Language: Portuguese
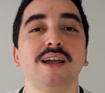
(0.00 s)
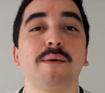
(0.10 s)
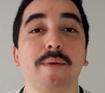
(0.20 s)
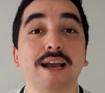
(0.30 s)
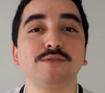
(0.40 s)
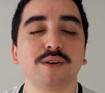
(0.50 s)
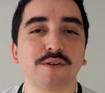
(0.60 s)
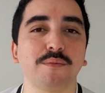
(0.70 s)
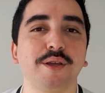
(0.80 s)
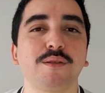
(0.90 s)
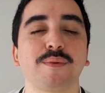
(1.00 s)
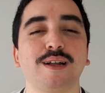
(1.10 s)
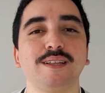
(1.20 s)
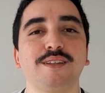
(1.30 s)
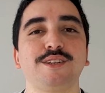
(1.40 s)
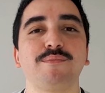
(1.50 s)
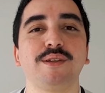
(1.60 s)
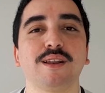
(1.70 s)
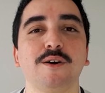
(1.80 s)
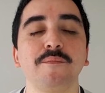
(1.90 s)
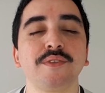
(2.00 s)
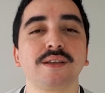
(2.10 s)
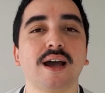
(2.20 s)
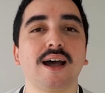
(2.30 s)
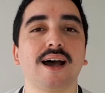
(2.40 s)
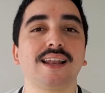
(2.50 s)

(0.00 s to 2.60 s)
é mais um argumento para a Inter de Milão a,